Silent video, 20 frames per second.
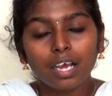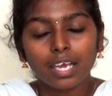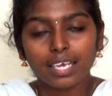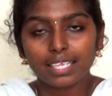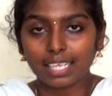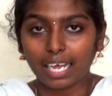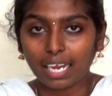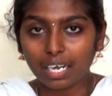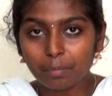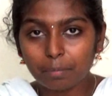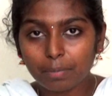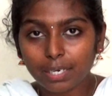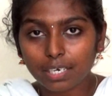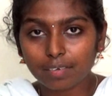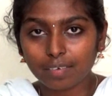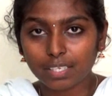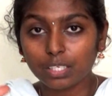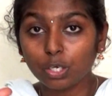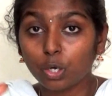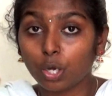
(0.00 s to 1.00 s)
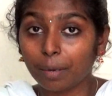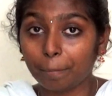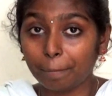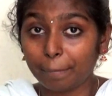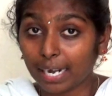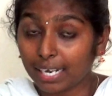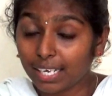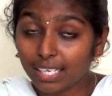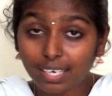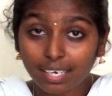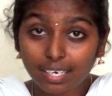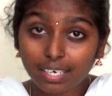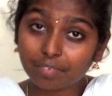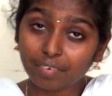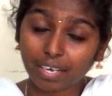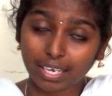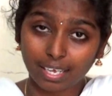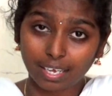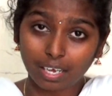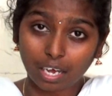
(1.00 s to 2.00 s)
இந்த அன்பு வந்து ஒரு பனிரெண்டு
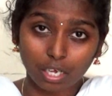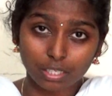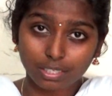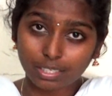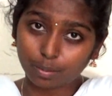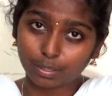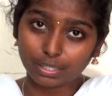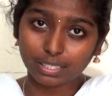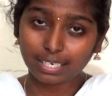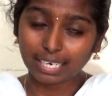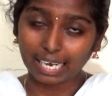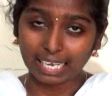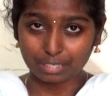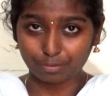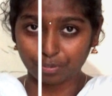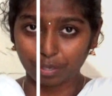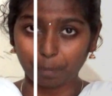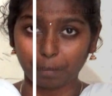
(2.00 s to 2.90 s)
வகையை ஆத்தரை வந்து கிளாஸிஃபை